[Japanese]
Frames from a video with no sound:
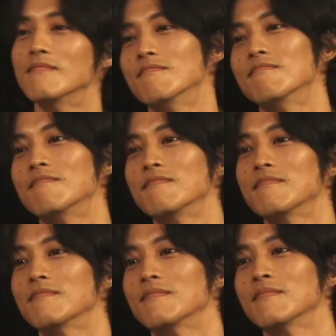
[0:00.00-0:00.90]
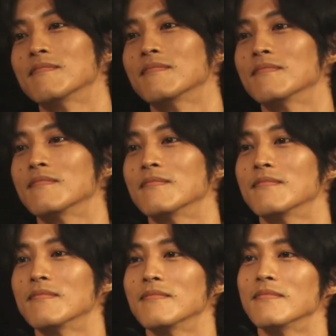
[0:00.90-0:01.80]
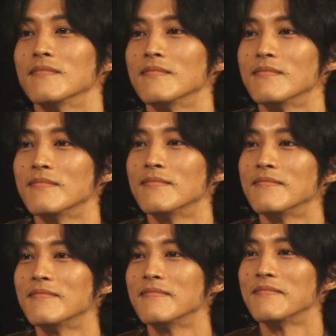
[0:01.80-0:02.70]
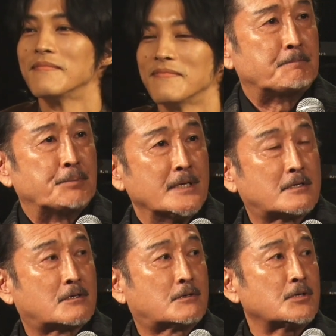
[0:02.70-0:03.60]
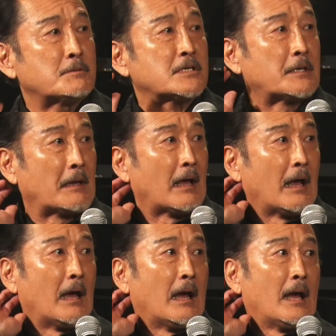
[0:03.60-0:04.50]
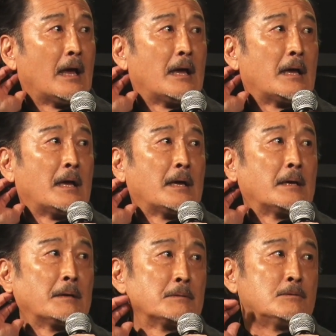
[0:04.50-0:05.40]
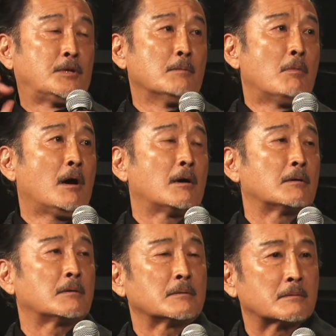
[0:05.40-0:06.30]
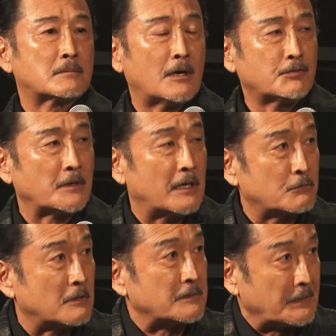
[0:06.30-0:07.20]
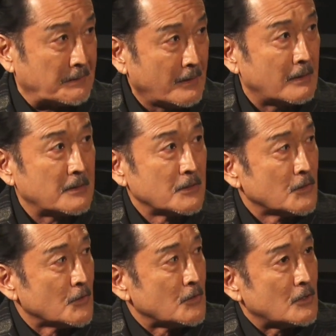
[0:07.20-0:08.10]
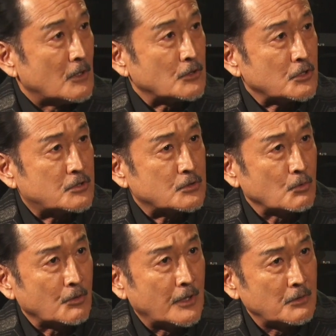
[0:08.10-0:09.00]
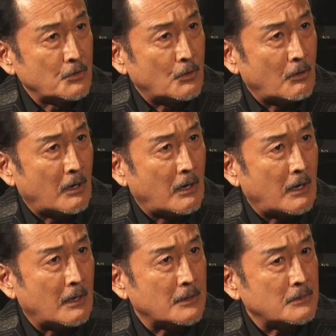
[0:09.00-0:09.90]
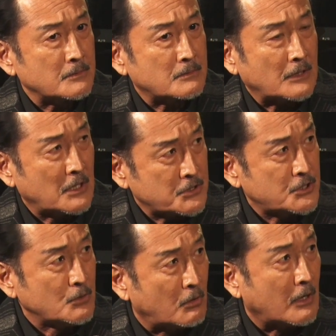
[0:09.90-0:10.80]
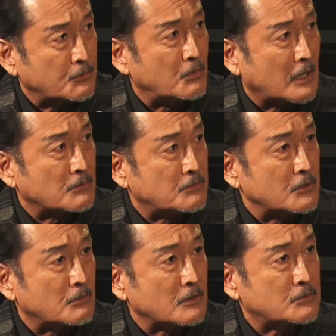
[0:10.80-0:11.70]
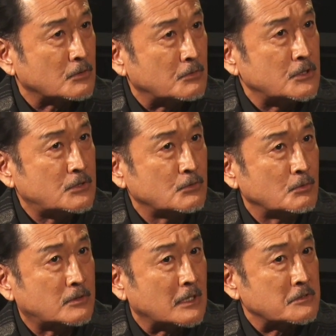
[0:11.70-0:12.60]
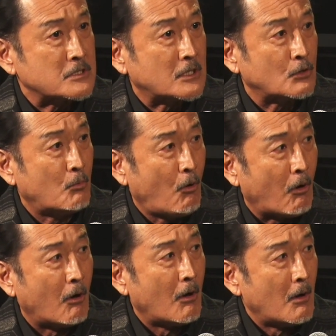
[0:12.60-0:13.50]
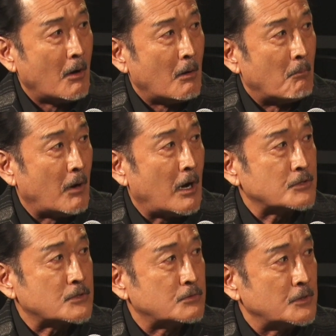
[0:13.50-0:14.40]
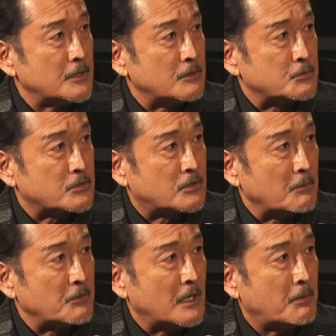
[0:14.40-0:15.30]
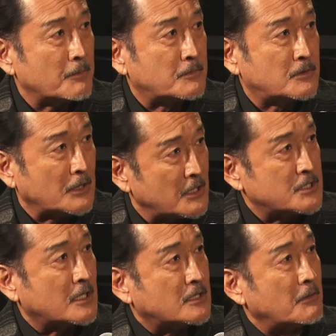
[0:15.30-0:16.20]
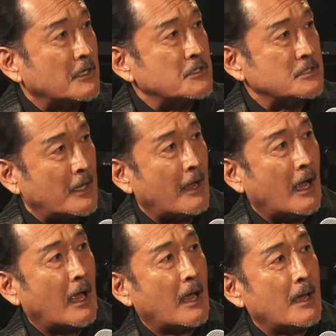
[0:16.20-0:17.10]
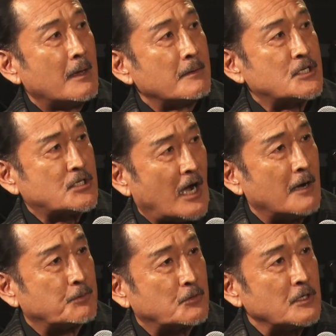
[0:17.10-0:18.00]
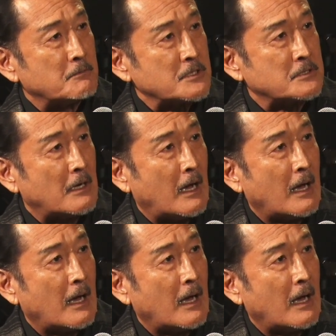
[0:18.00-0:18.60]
まあ痩せてるそうですよね。びっくりすごく絞られてましたもんね。でまあタフな役なんでね、はい、果たしてその減量は正しいのかどうかっていうかちょっと一瞬思ったんですけども、うんまあスクリーンに映ってみれば正しかったわけですねシャープと言いますか